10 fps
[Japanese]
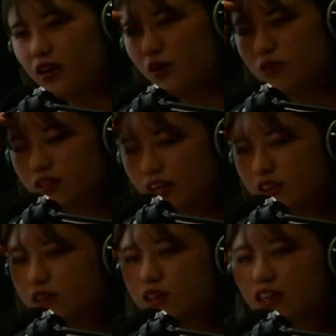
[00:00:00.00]
本
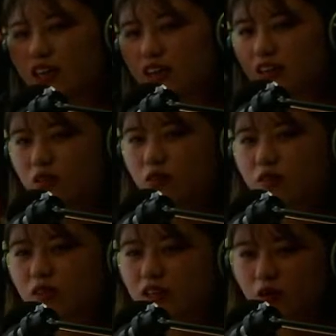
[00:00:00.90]
題というか、
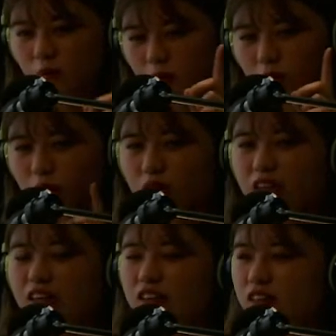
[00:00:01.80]
トーク1個目の方
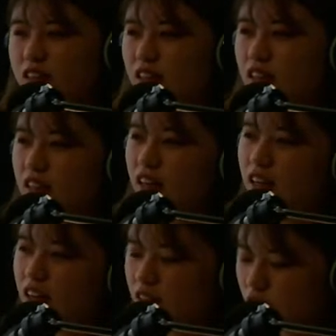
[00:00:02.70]
に移っていきたい
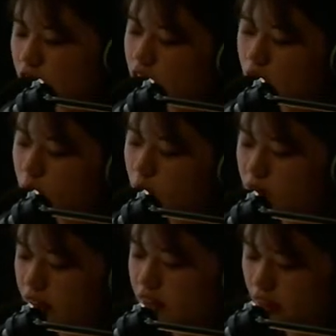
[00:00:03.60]
な、というふうに思う
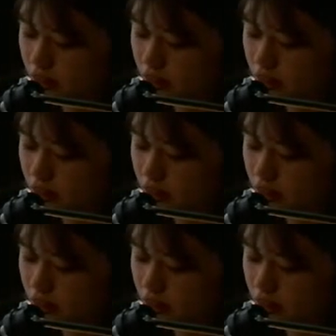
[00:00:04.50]
んですけ